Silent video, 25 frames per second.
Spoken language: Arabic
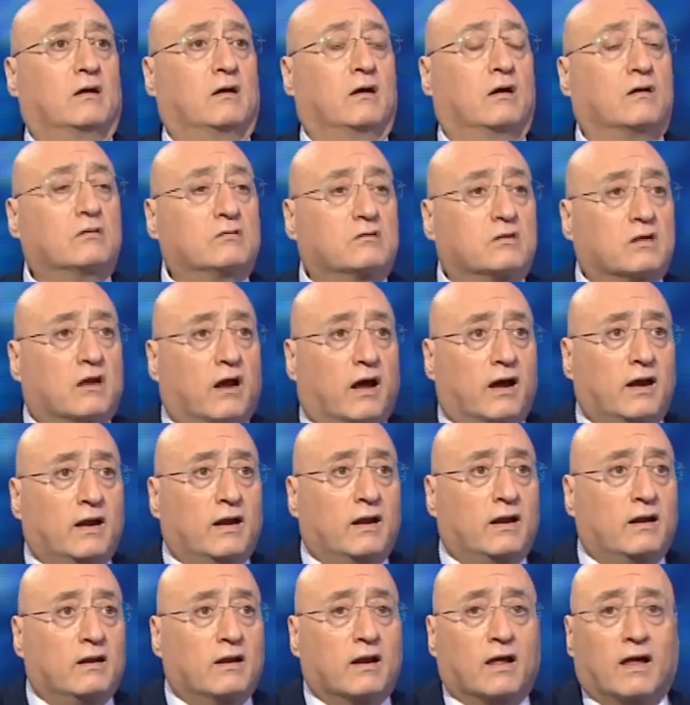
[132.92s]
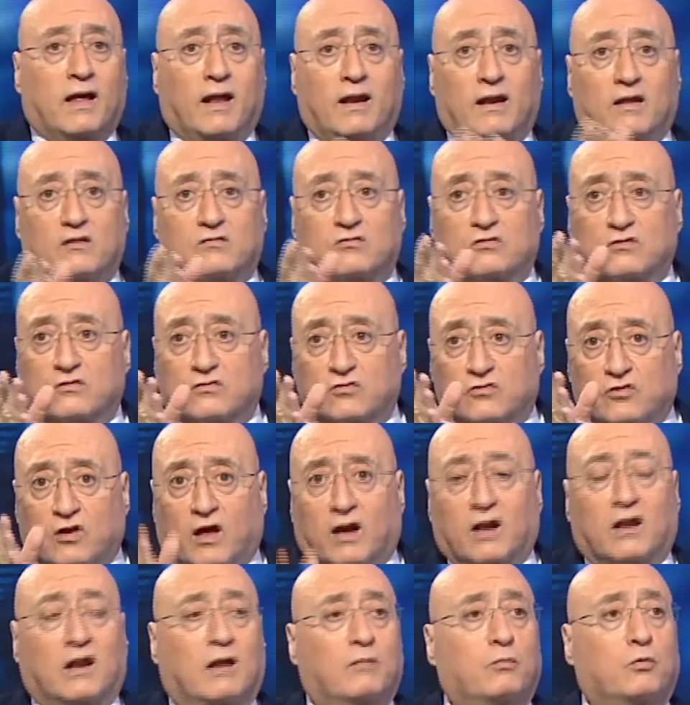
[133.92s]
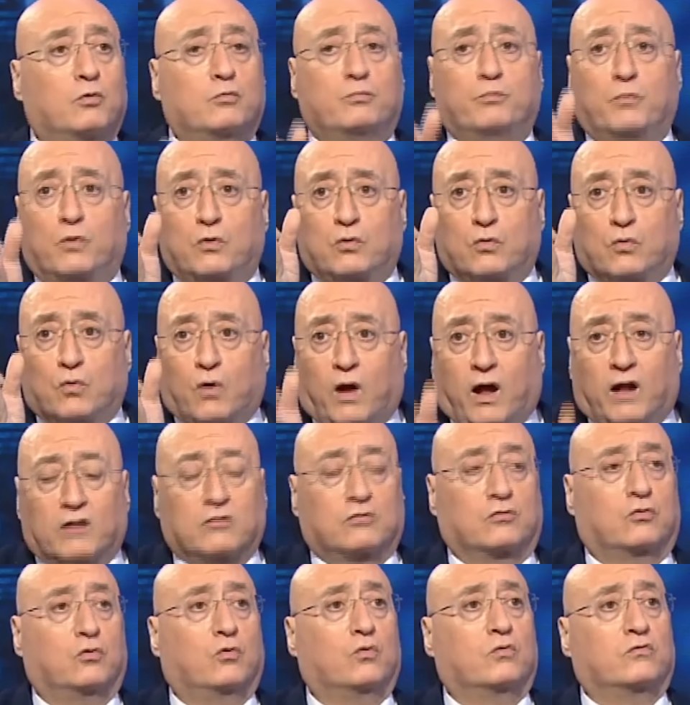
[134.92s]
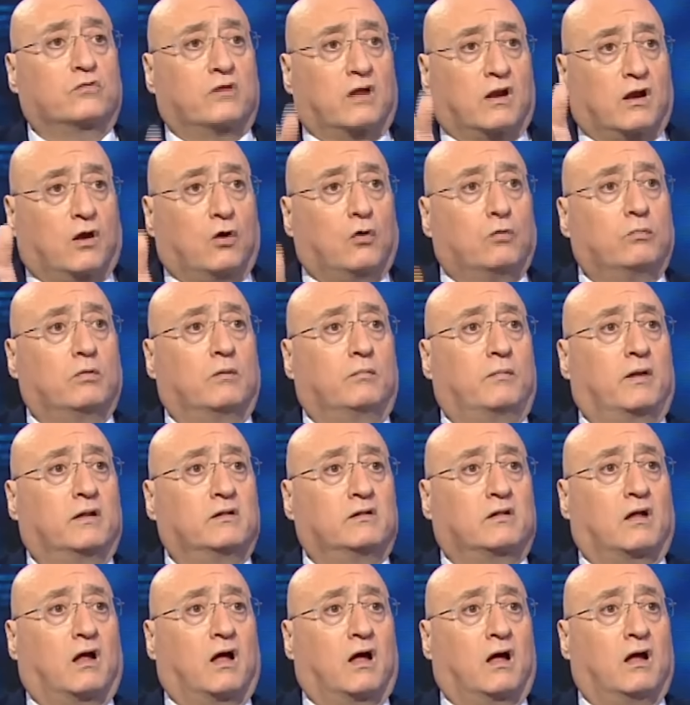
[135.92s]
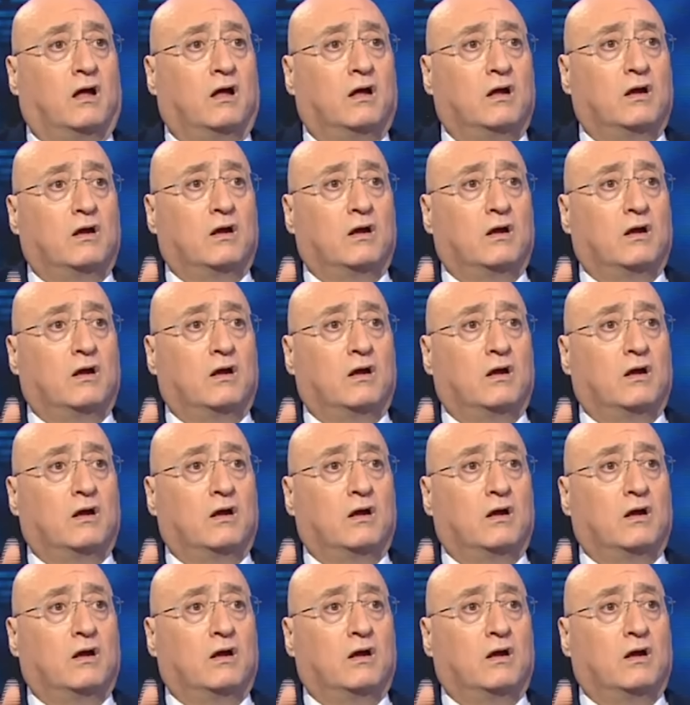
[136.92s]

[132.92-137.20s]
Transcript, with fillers: اسرائيل خلص شر لابد منه حطوه زرعوه بالمنطقه